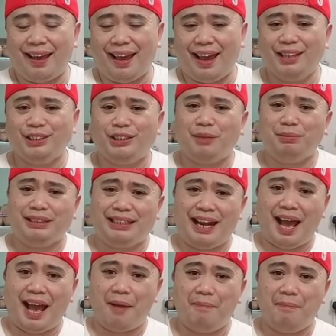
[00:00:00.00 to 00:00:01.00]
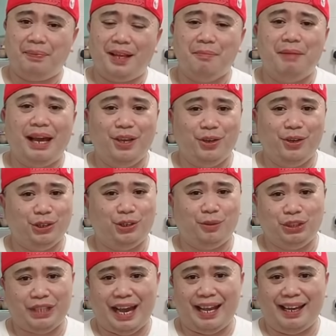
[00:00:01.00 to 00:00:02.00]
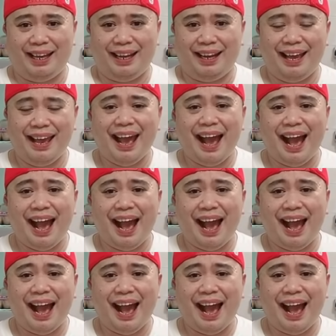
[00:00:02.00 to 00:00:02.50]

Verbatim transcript: and subscribe my YouTube channel.